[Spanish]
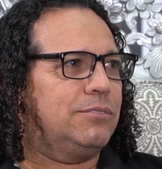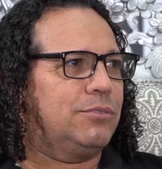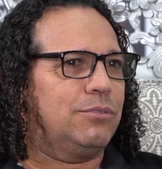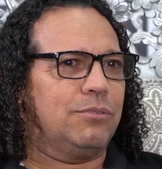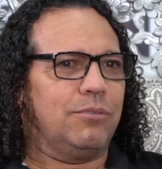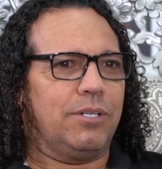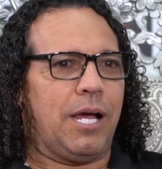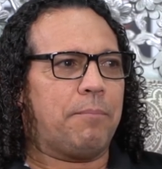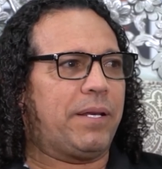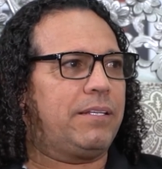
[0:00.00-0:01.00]
yo
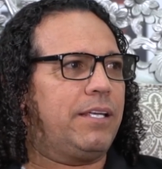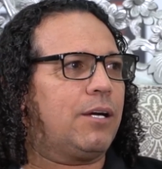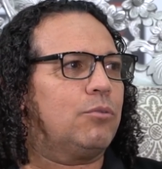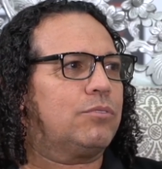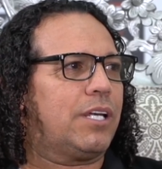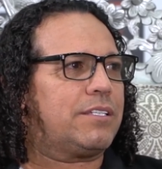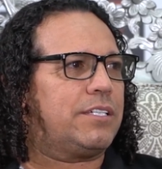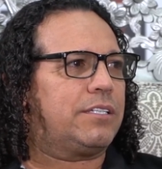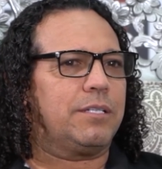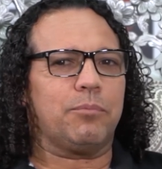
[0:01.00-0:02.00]
aprendí a contar
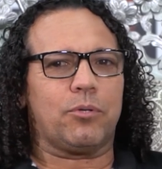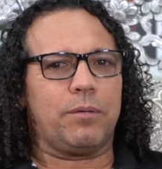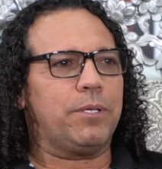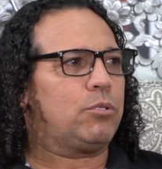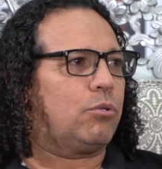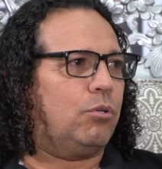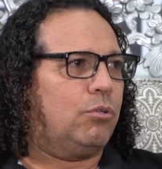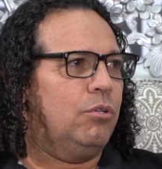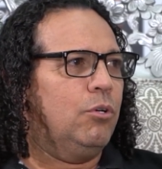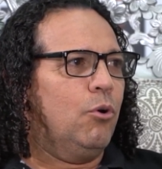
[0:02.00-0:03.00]
chistes porque me
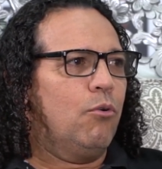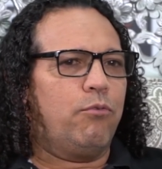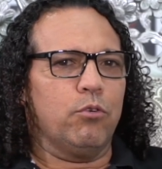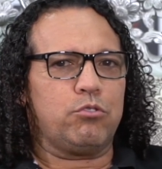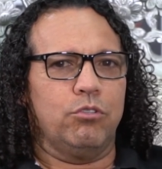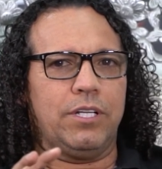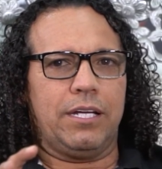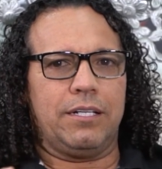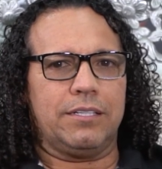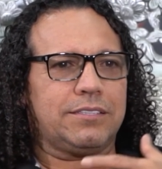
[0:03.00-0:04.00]
tocó
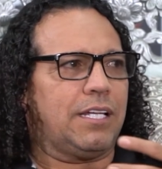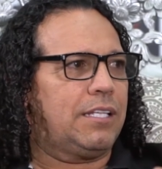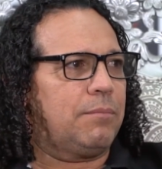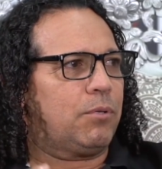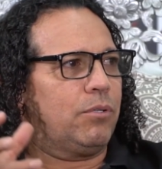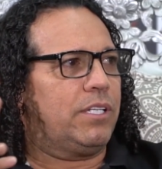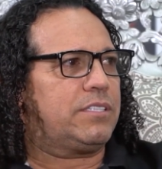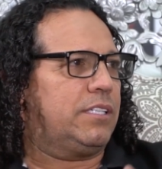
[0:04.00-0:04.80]
fusionar el stand-up con el